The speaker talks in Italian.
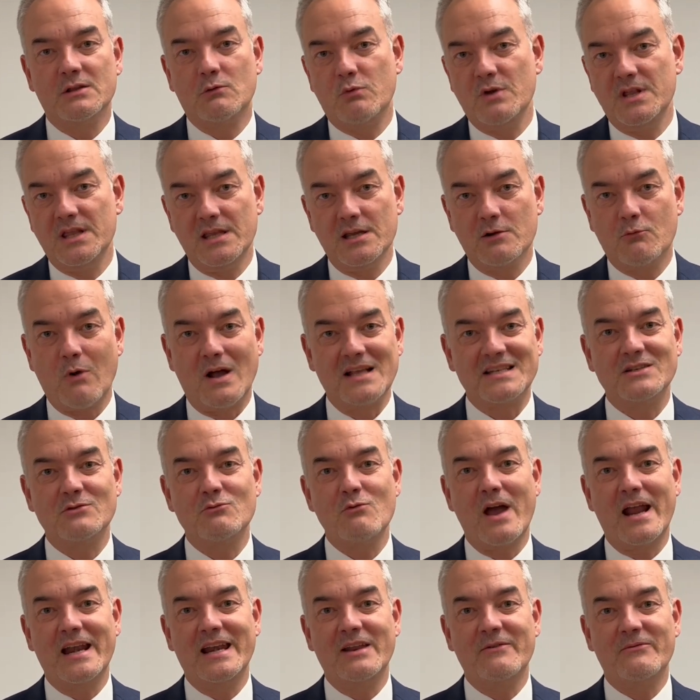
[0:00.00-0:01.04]
quindi quasi
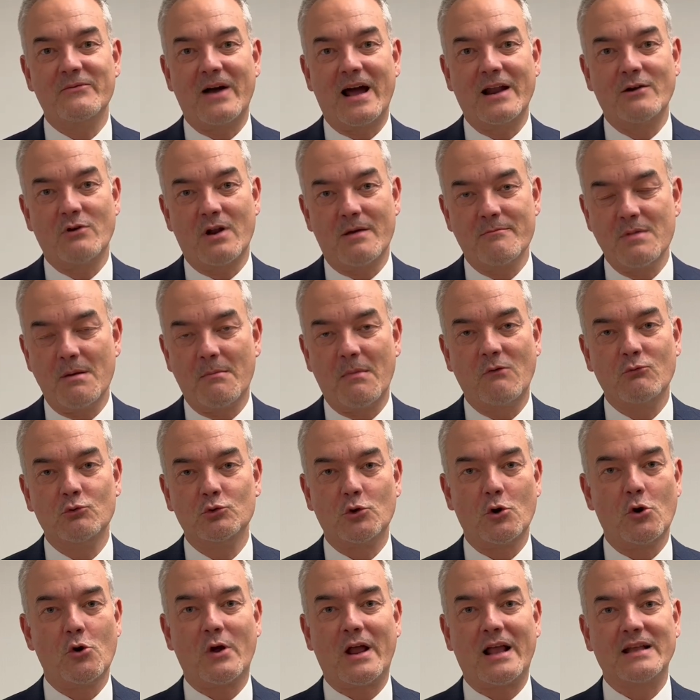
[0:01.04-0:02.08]
due anni fa non abbiamo avuto
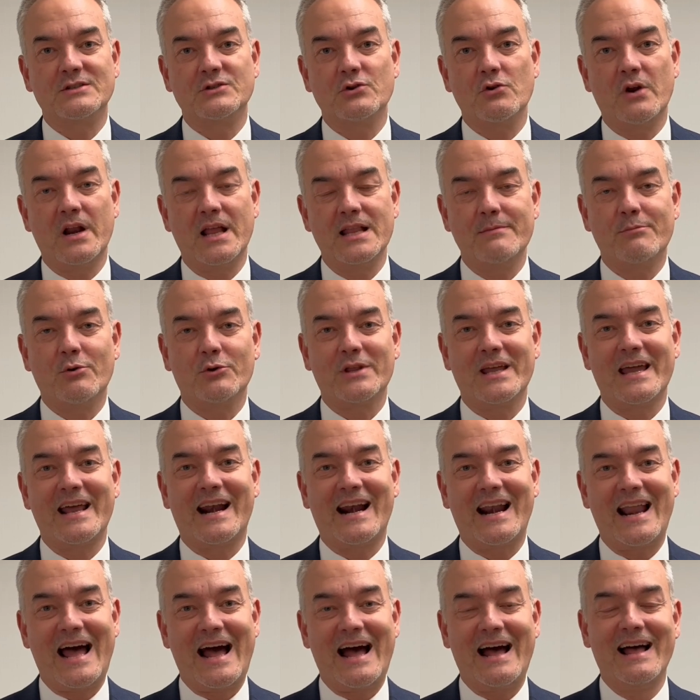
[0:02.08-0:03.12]
l'occasione di
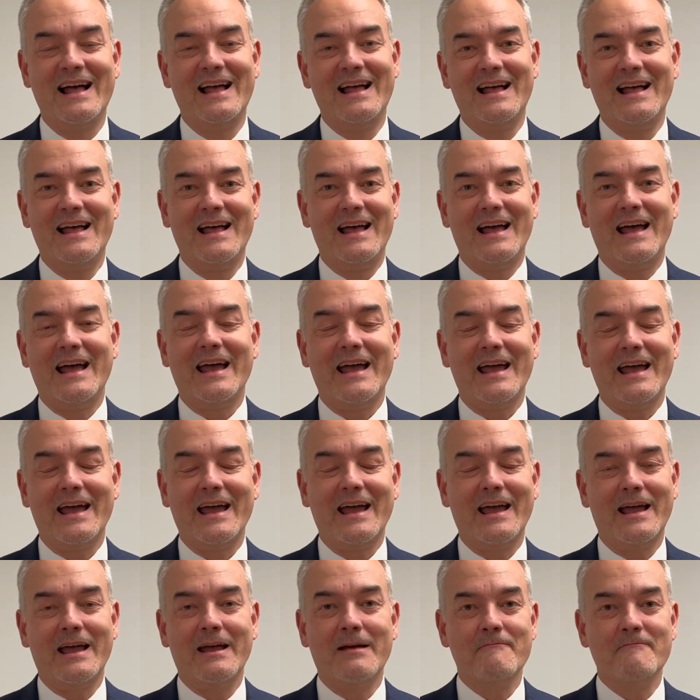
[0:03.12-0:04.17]
poterla
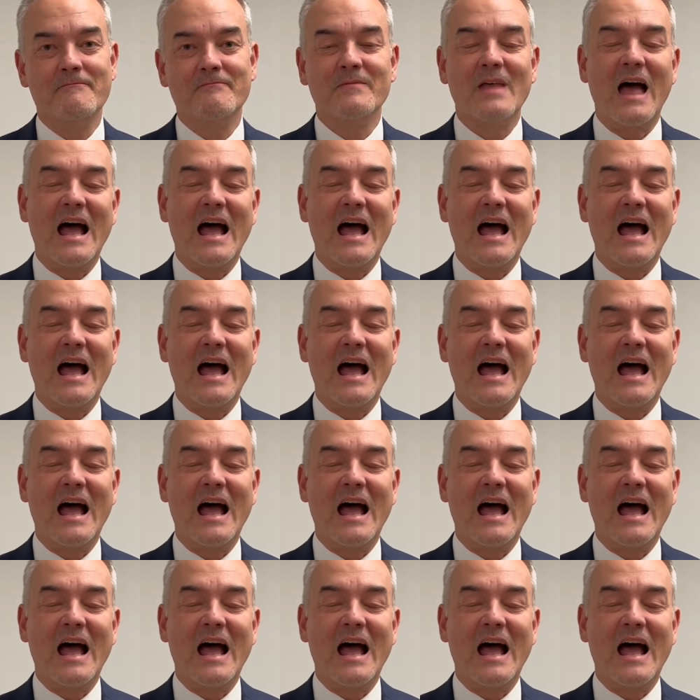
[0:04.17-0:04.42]
eh,